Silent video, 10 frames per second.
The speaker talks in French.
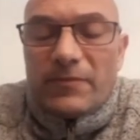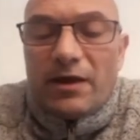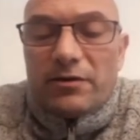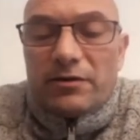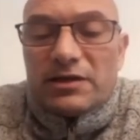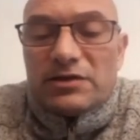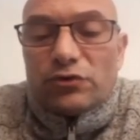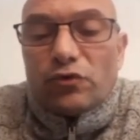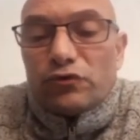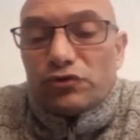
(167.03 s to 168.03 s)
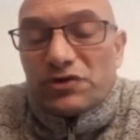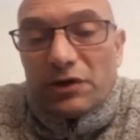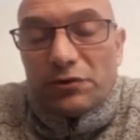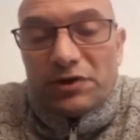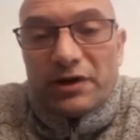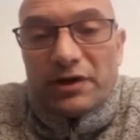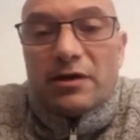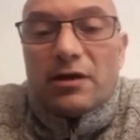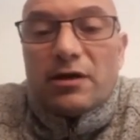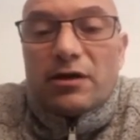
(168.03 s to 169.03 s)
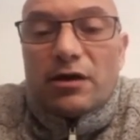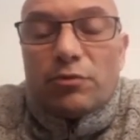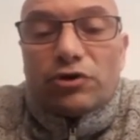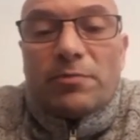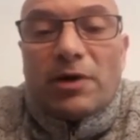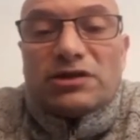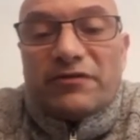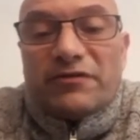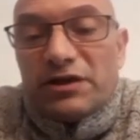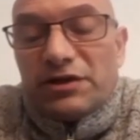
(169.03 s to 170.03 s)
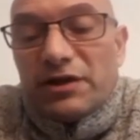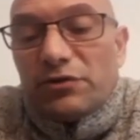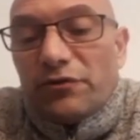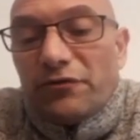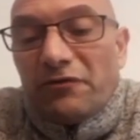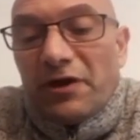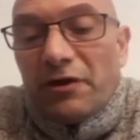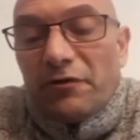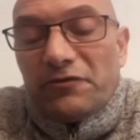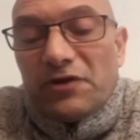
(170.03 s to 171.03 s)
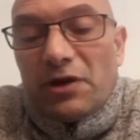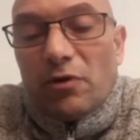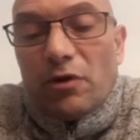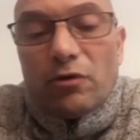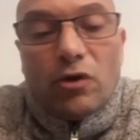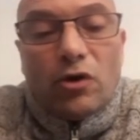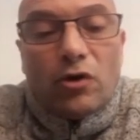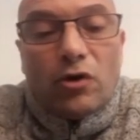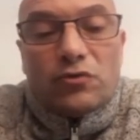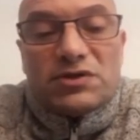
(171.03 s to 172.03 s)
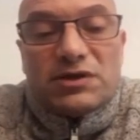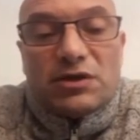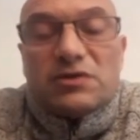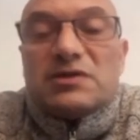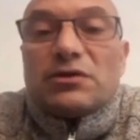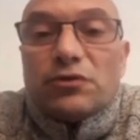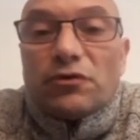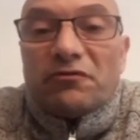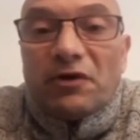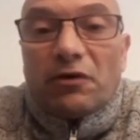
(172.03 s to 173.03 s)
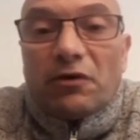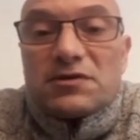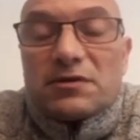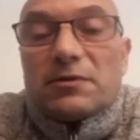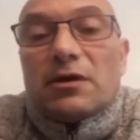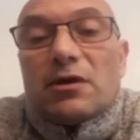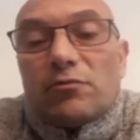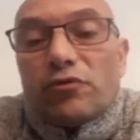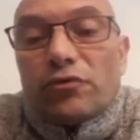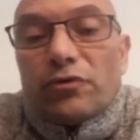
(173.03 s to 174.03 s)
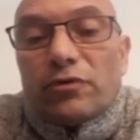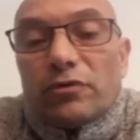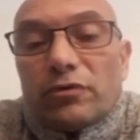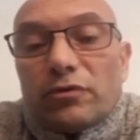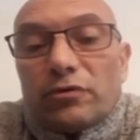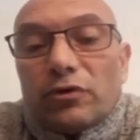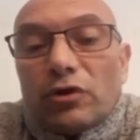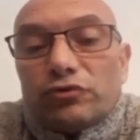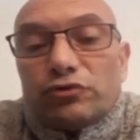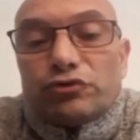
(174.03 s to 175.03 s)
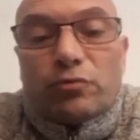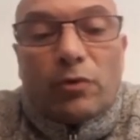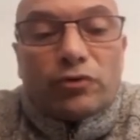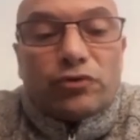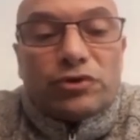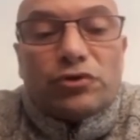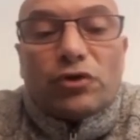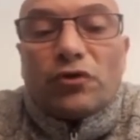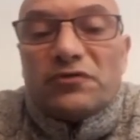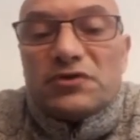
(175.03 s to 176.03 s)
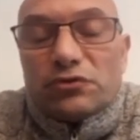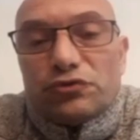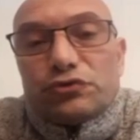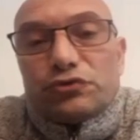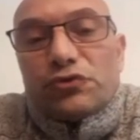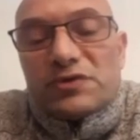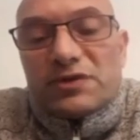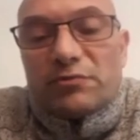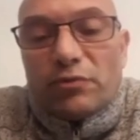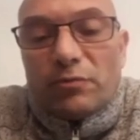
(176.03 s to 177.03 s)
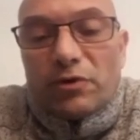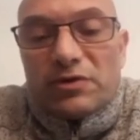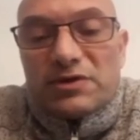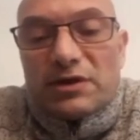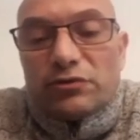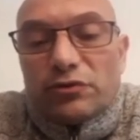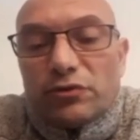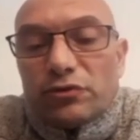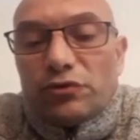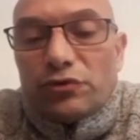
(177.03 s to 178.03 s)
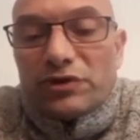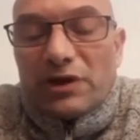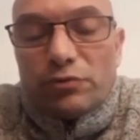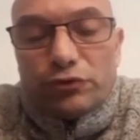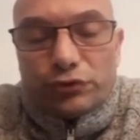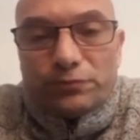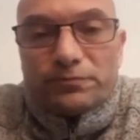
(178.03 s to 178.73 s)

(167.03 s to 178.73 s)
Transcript: euh, qui se trouve juste à côté, bon, on est parti avec l'idée de faire finalement aussi un cycle de conférences pour justement mm. donner une autre vision du jeu que simplement celle de, table de jeu.